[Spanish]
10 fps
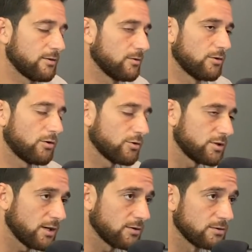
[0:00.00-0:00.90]
con los ojos
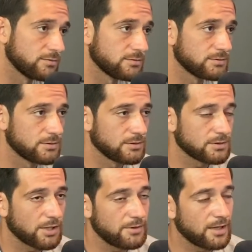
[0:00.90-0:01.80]
ciegos. No
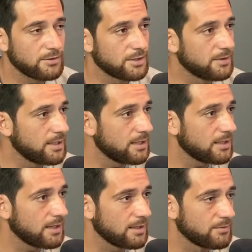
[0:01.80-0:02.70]
sabía dónde
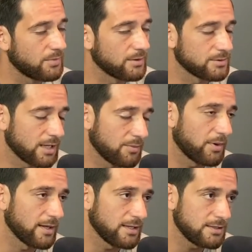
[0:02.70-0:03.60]
venía, o sea, al
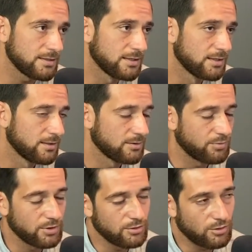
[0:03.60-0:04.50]
país,
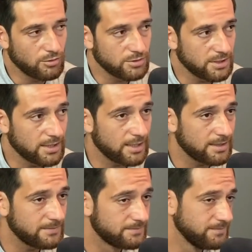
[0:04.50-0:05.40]
porque no conocía
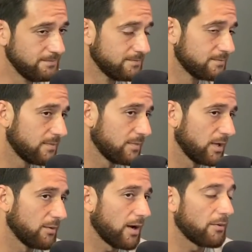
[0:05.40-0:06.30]
nada.
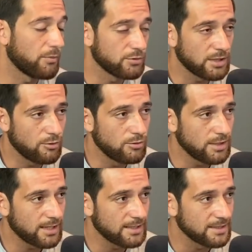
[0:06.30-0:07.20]
Es más, me puse a
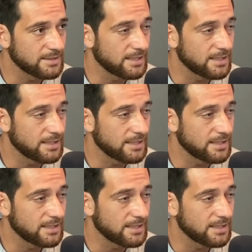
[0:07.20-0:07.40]
googlear antes